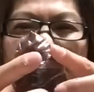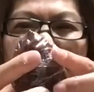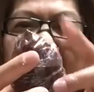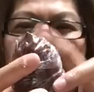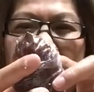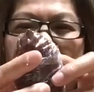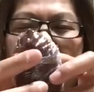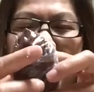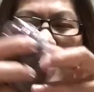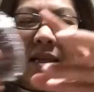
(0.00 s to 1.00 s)
เนี่ยค่ะ
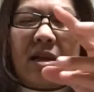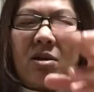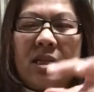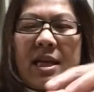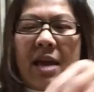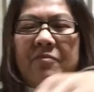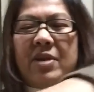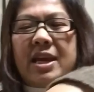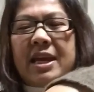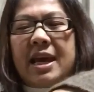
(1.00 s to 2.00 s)
เราก็จะเก็บไว้
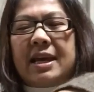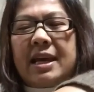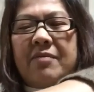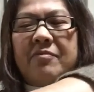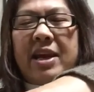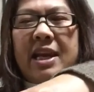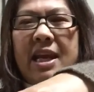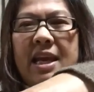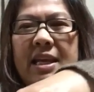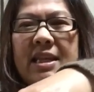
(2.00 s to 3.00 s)
อย่างเงี้ยเก็บไว้ใน
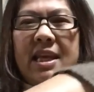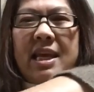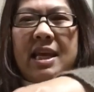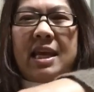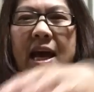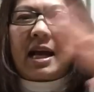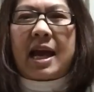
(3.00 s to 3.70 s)
ที่อา